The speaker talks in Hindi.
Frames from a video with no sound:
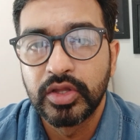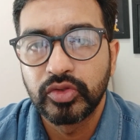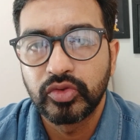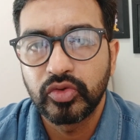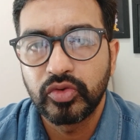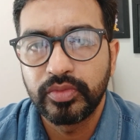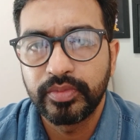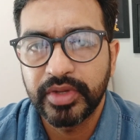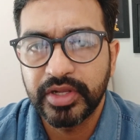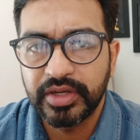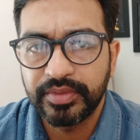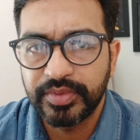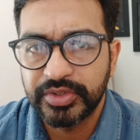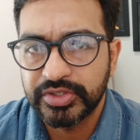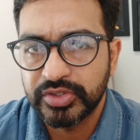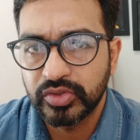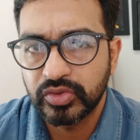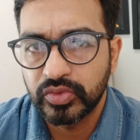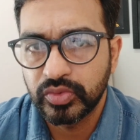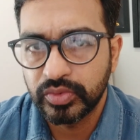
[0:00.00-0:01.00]
तो मैंने
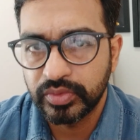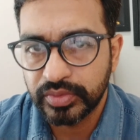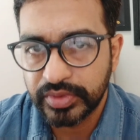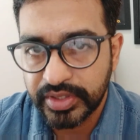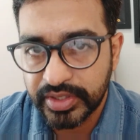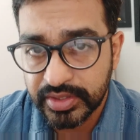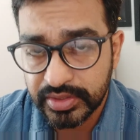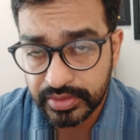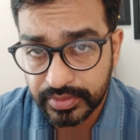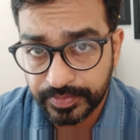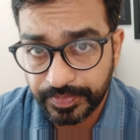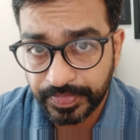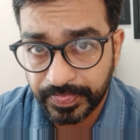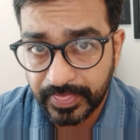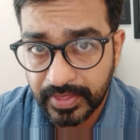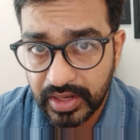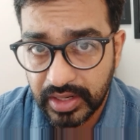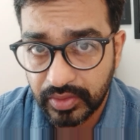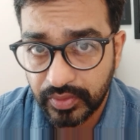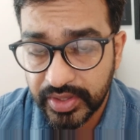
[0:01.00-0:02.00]
पेशेंट को ये
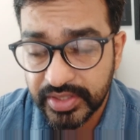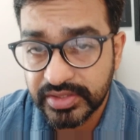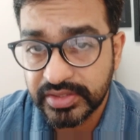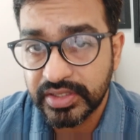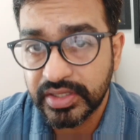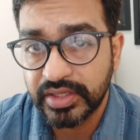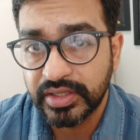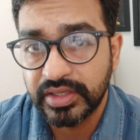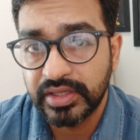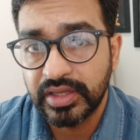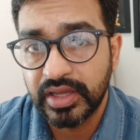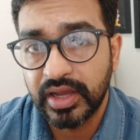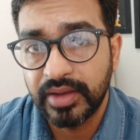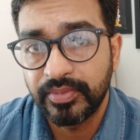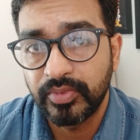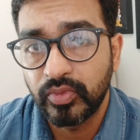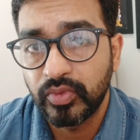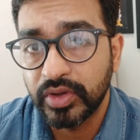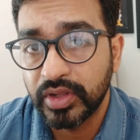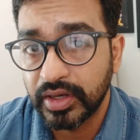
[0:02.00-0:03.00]
एडवाइस किया कि
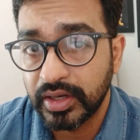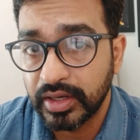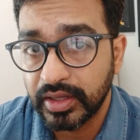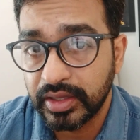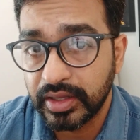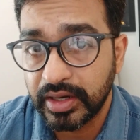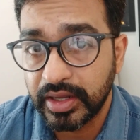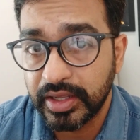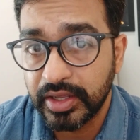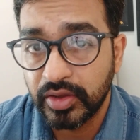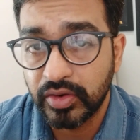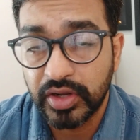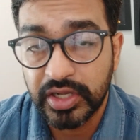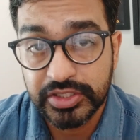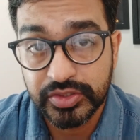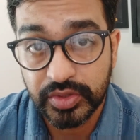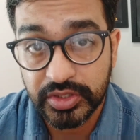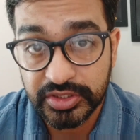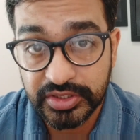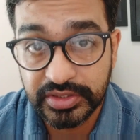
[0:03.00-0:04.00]
आप रूट कैनल कराइए और
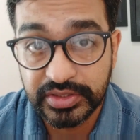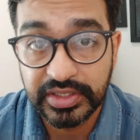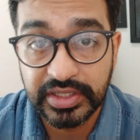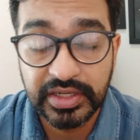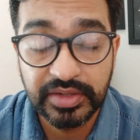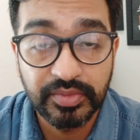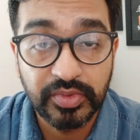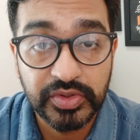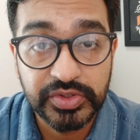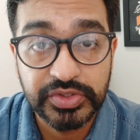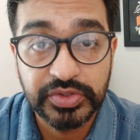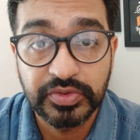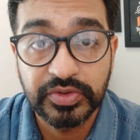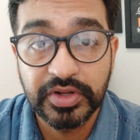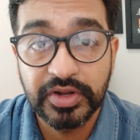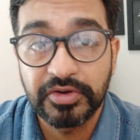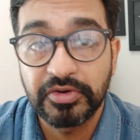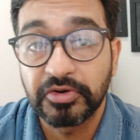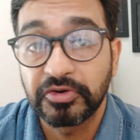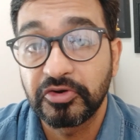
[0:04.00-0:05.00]
आश्वासन देना बहुत
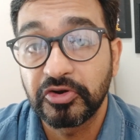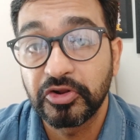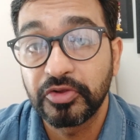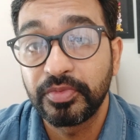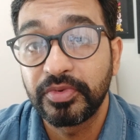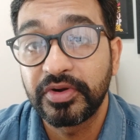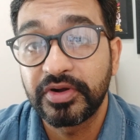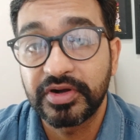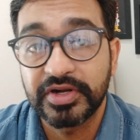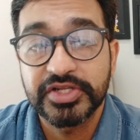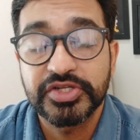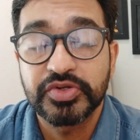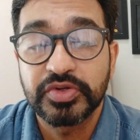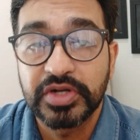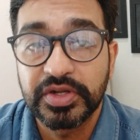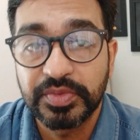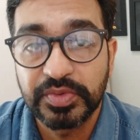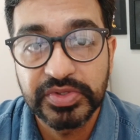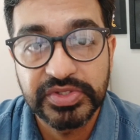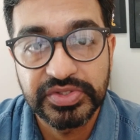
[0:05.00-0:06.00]
जरूरी है और डॉक्टर के ऊपर ट्रस्ट
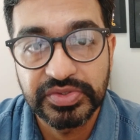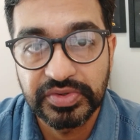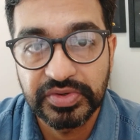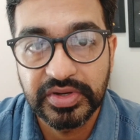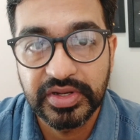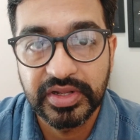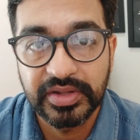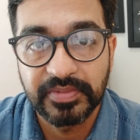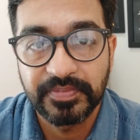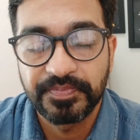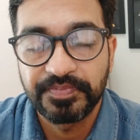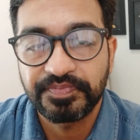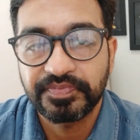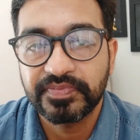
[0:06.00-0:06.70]
होना बहुत जरूरी है